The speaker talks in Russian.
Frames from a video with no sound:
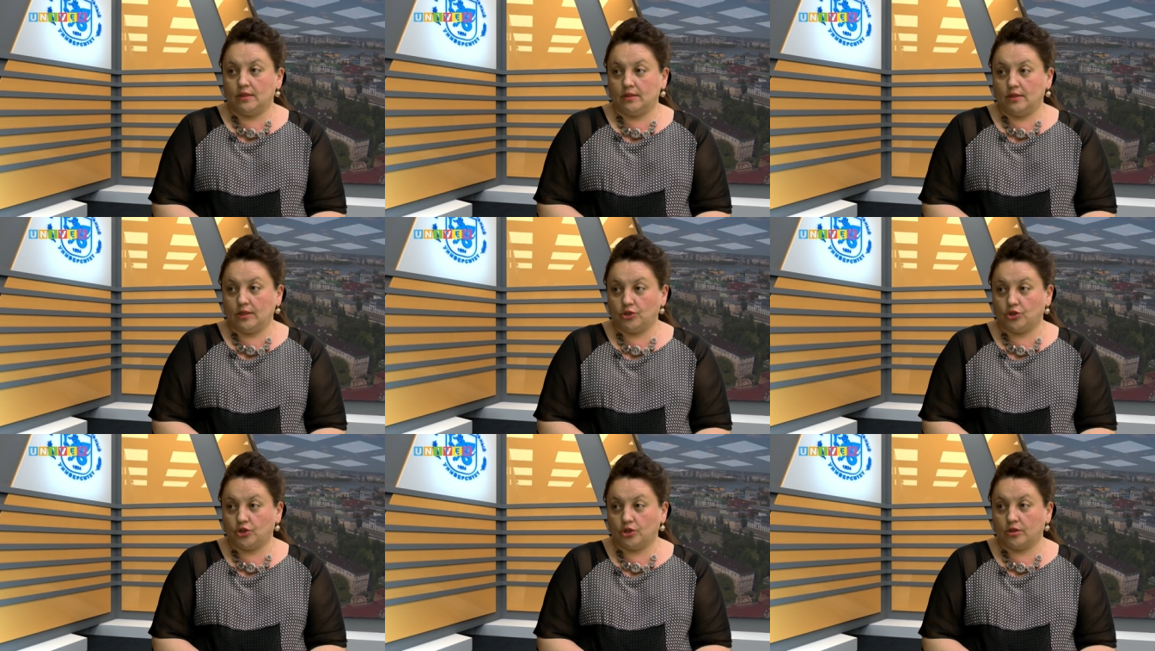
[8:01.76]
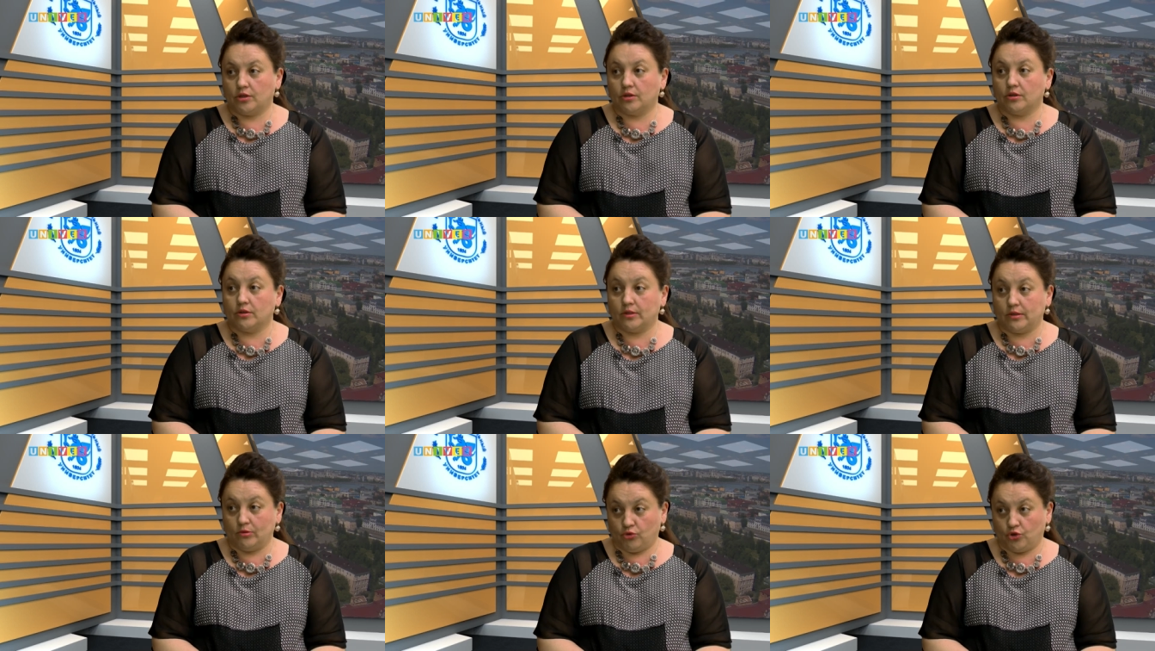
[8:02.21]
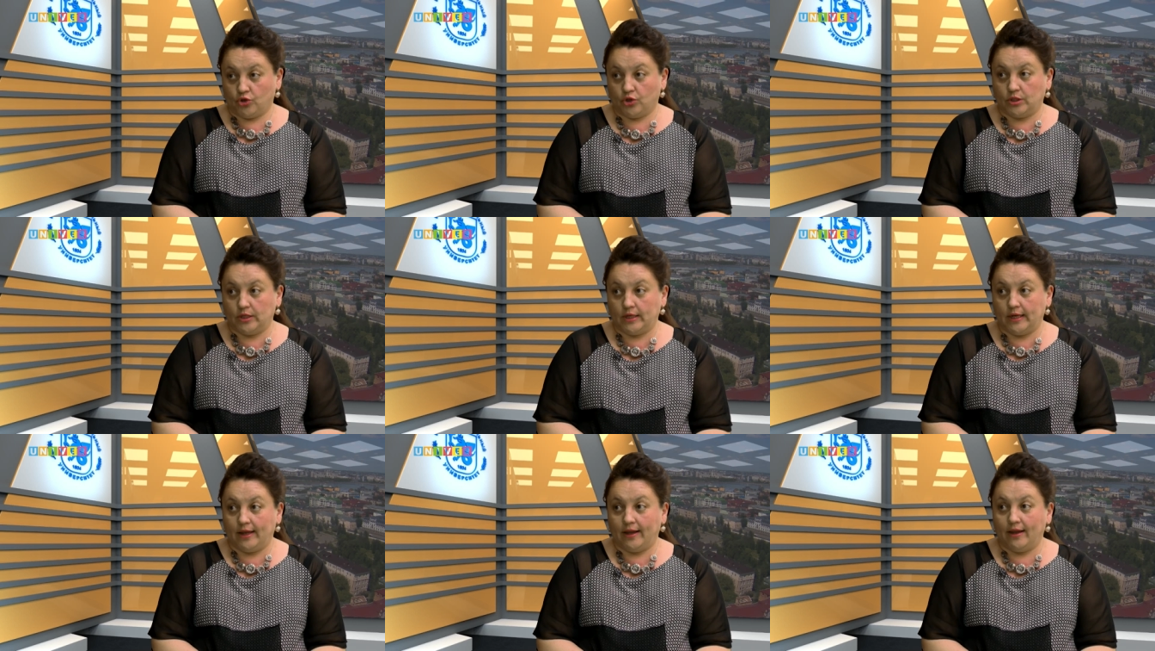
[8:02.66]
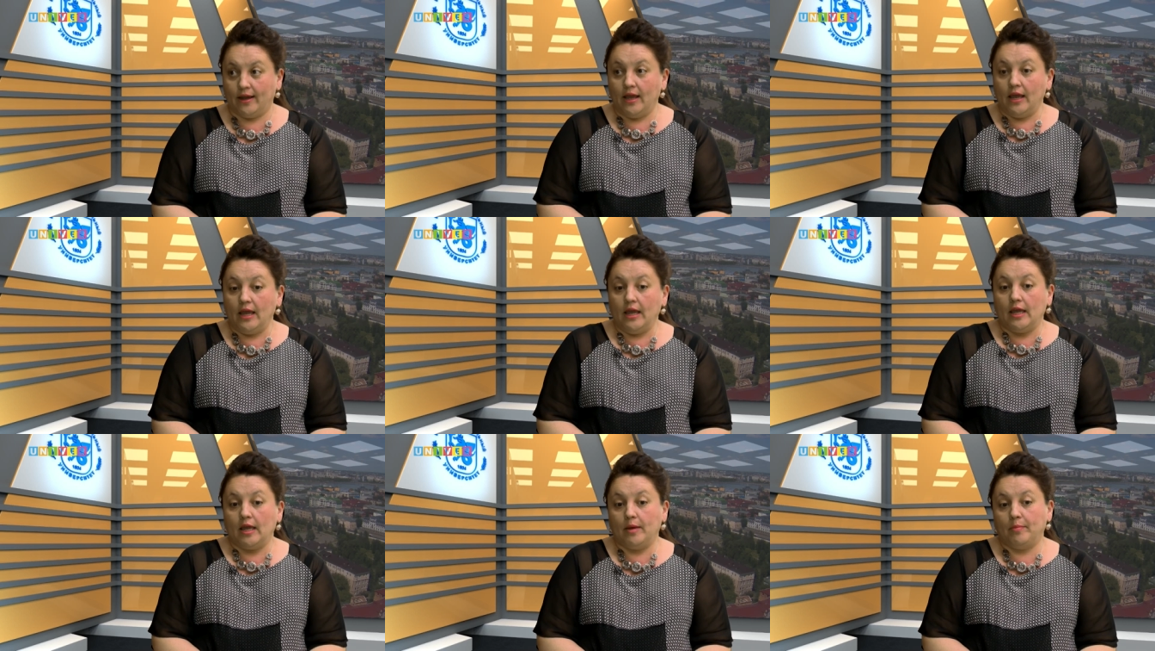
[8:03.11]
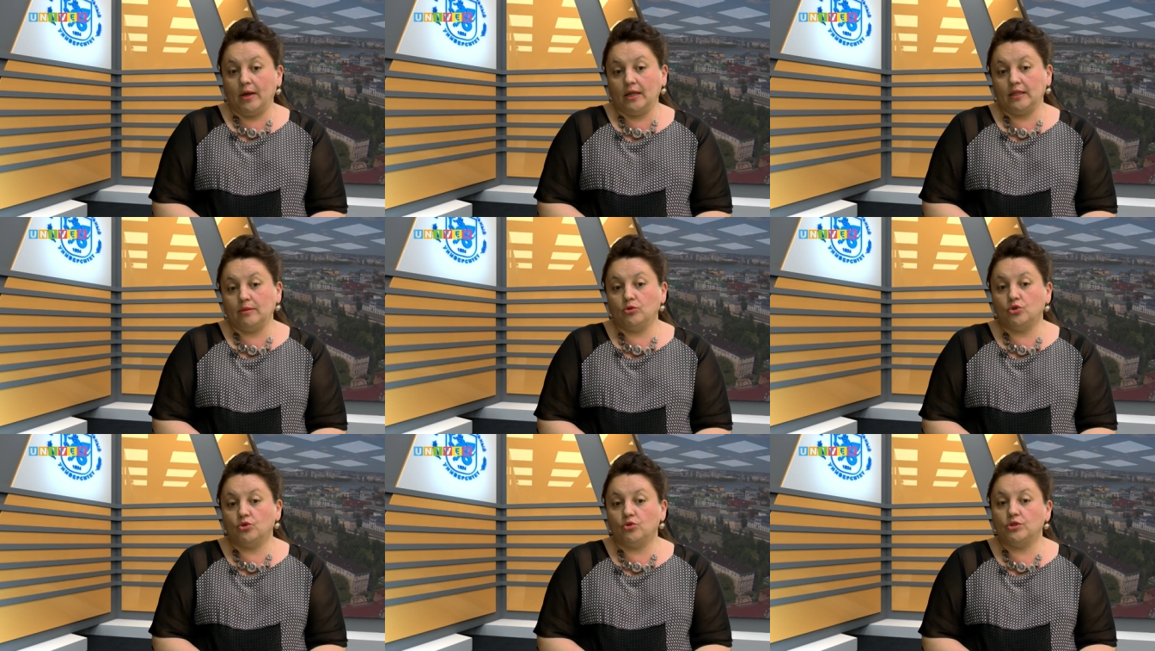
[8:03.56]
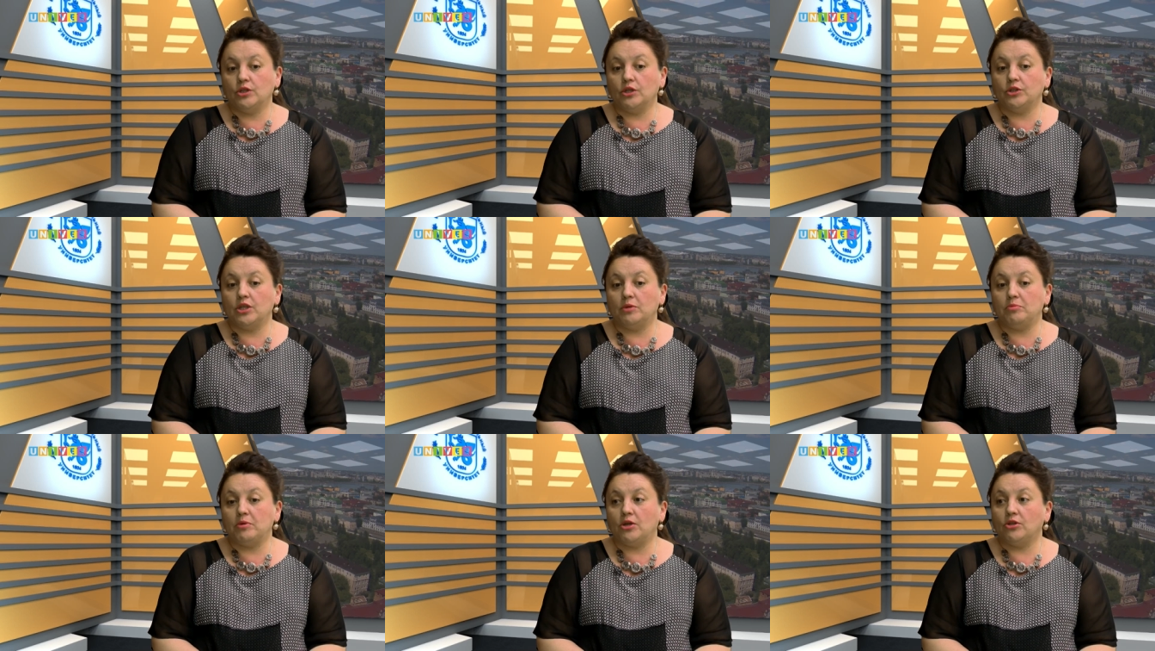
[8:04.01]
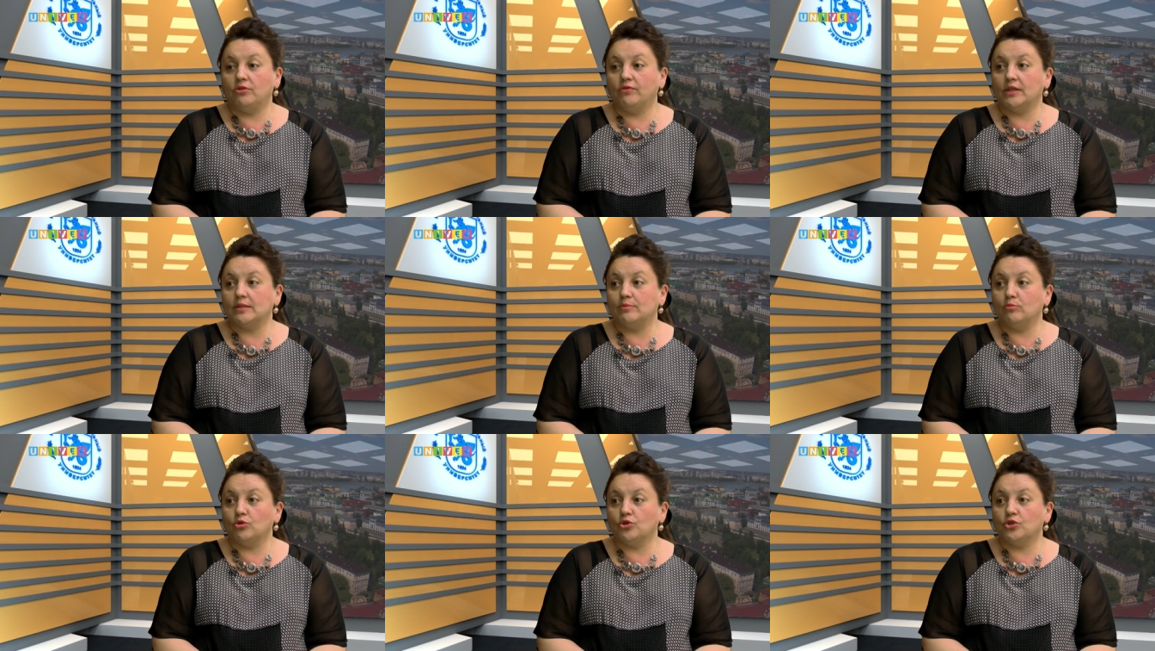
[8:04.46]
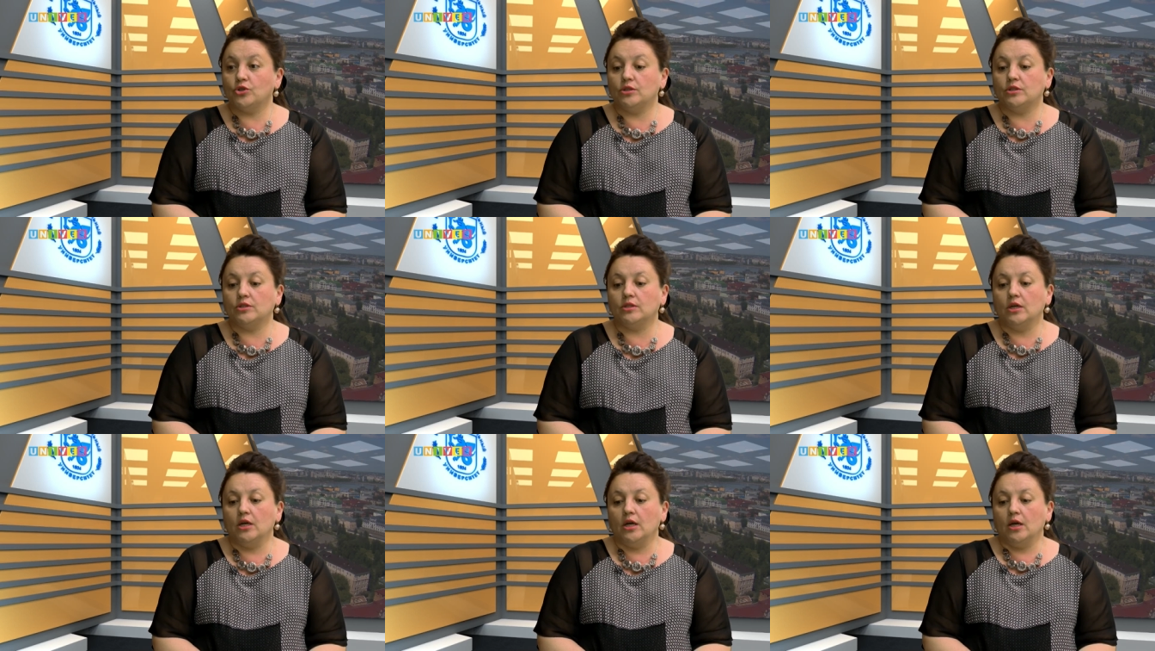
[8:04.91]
наших слушателей. И поэтому студенты имеют возможность